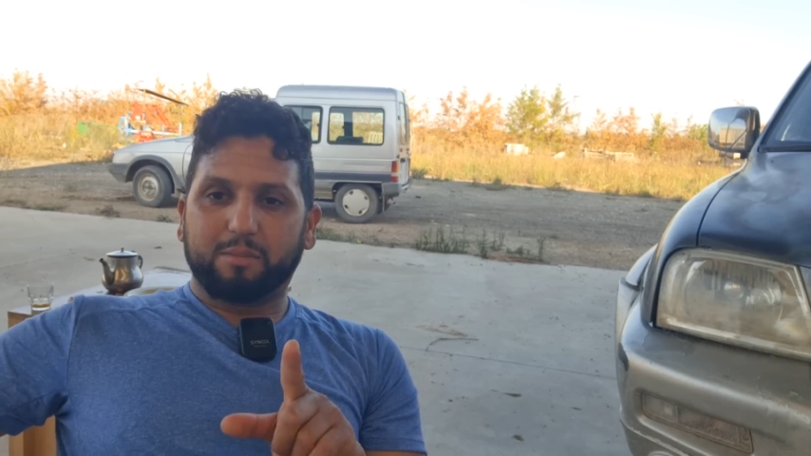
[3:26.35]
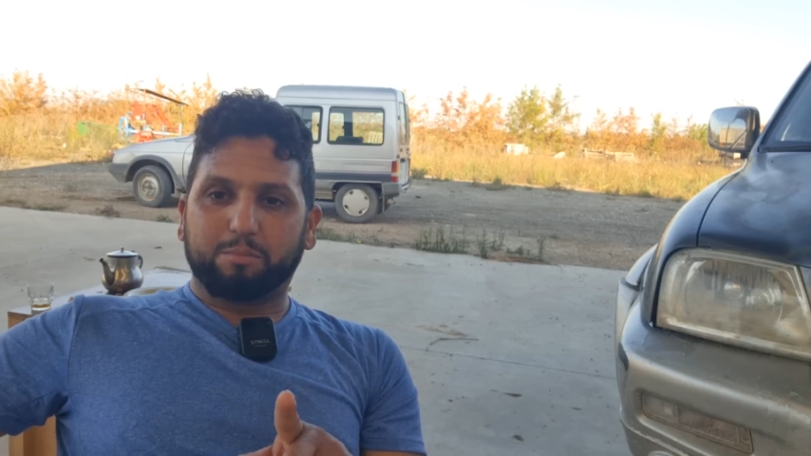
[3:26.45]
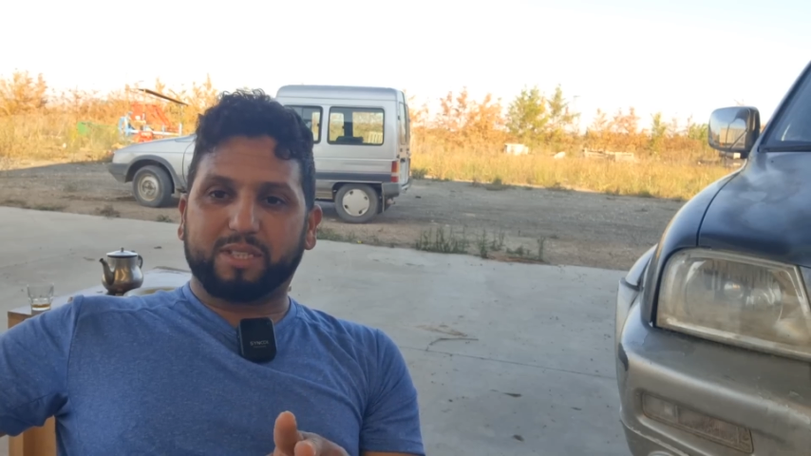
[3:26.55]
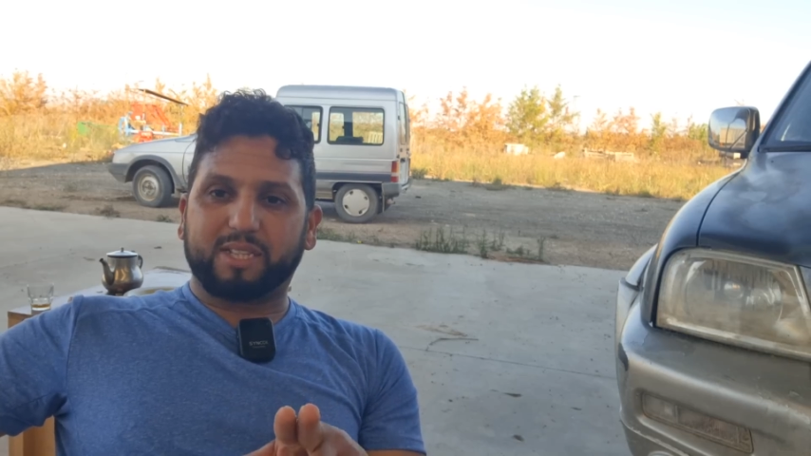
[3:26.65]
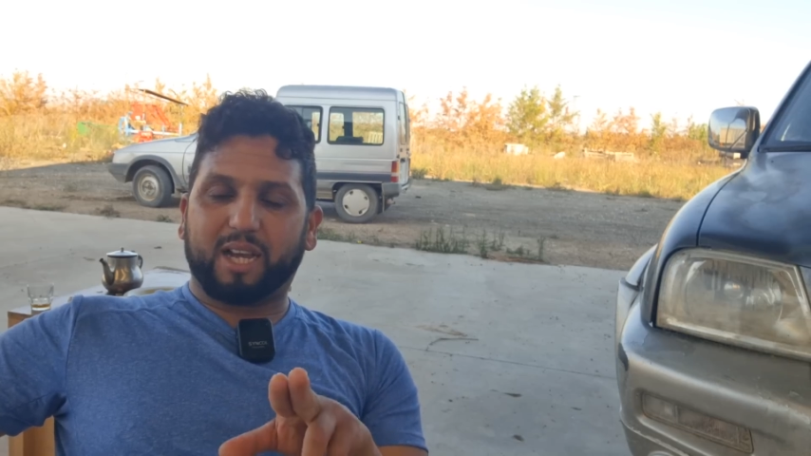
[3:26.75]

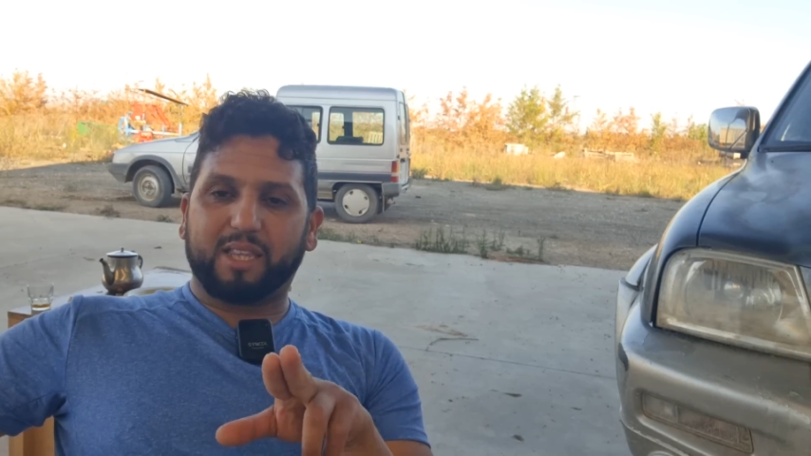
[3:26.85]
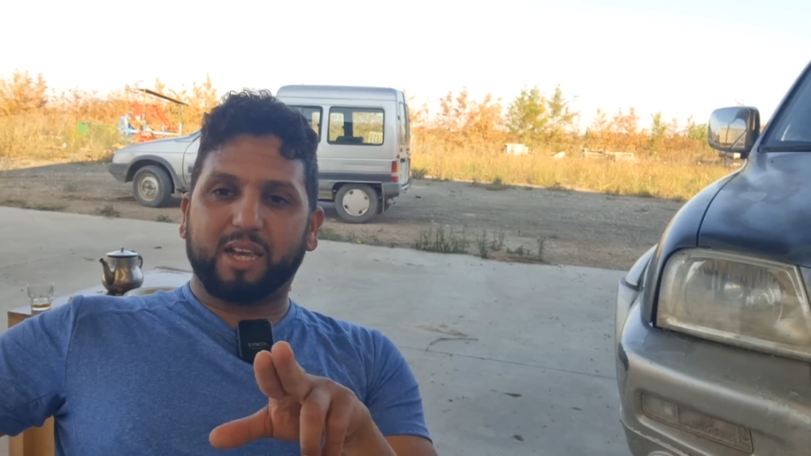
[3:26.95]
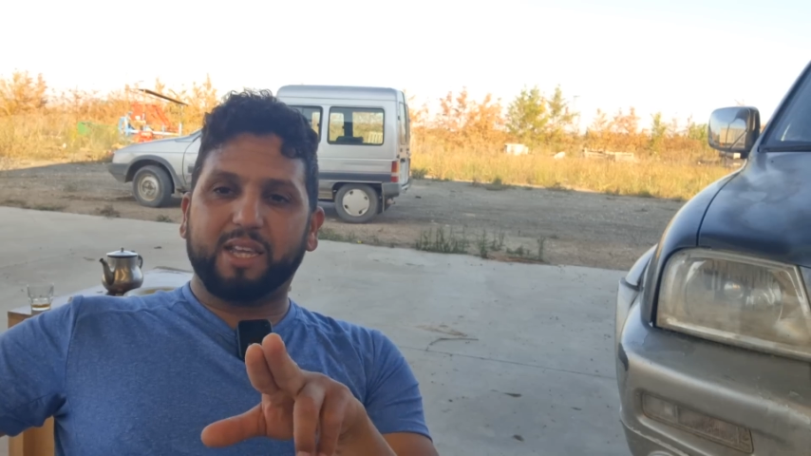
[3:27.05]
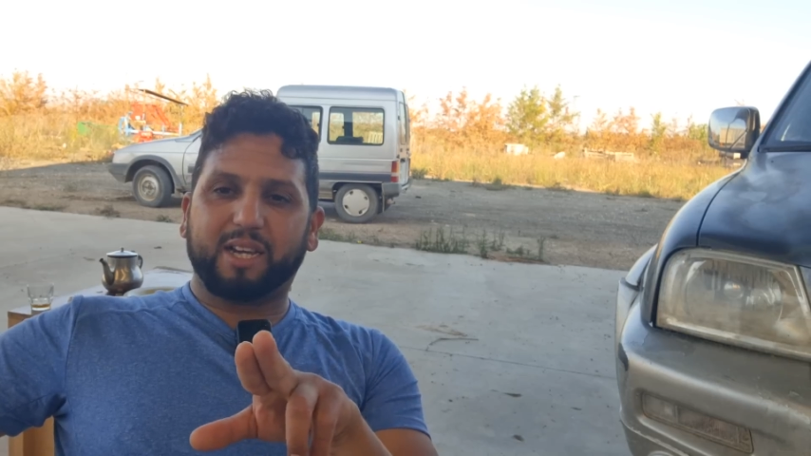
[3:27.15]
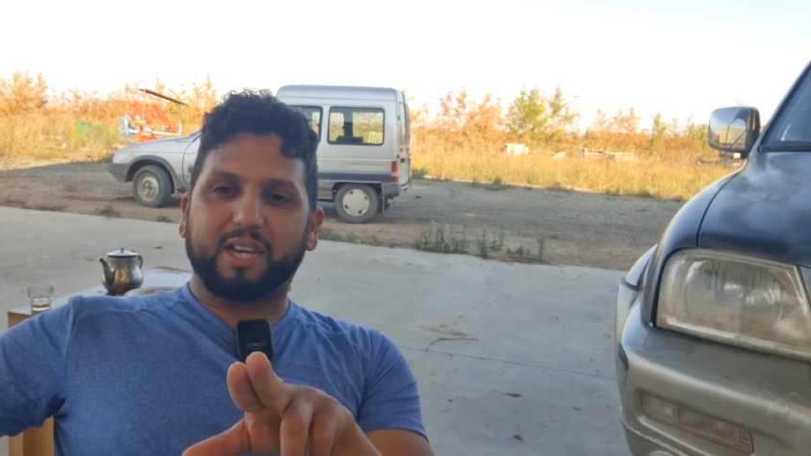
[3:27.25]
بصح حتى
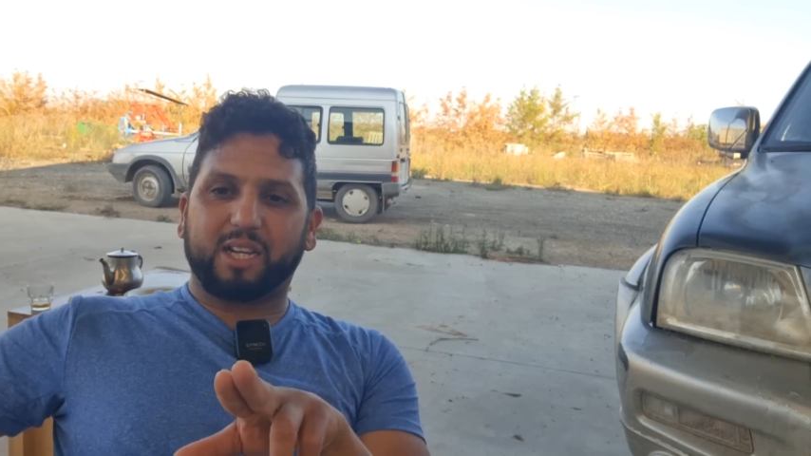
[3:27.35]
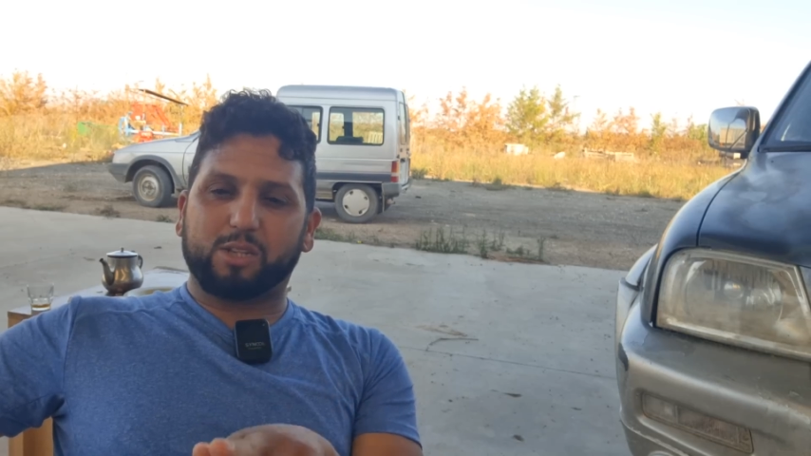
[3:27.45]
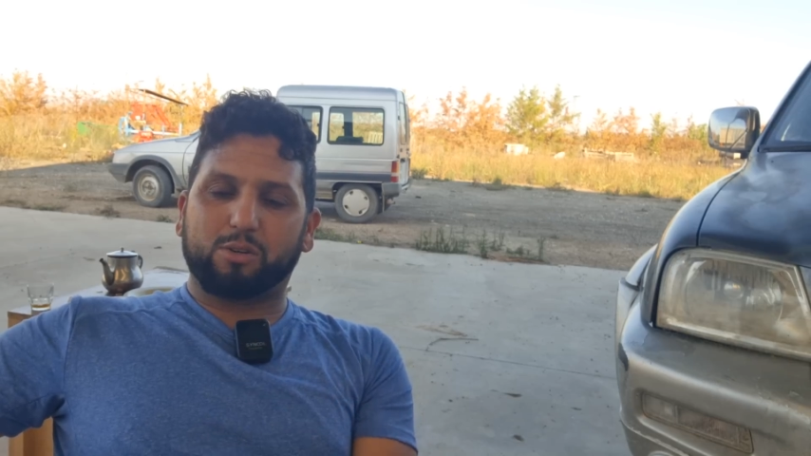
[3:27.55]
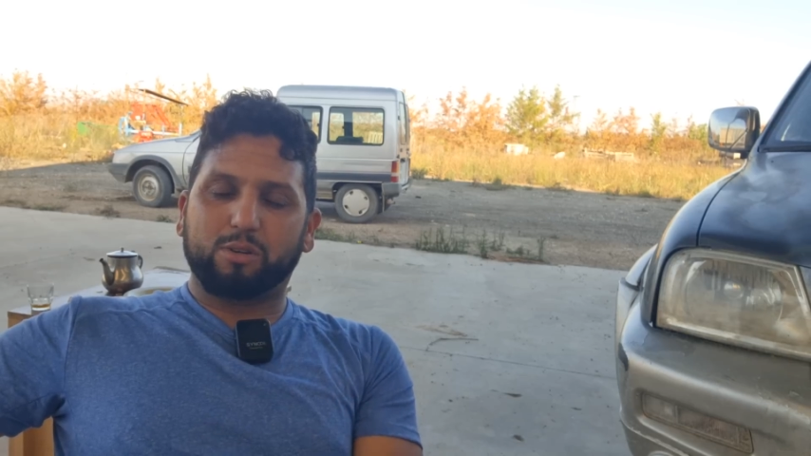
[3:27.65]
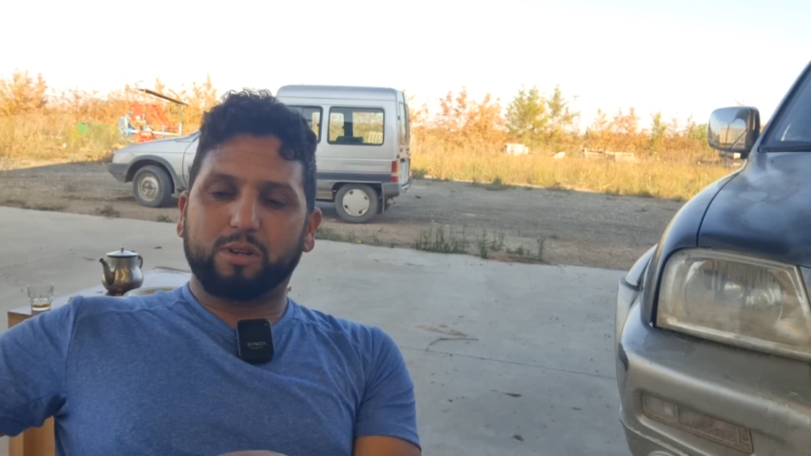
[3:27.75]
هي كيقدروا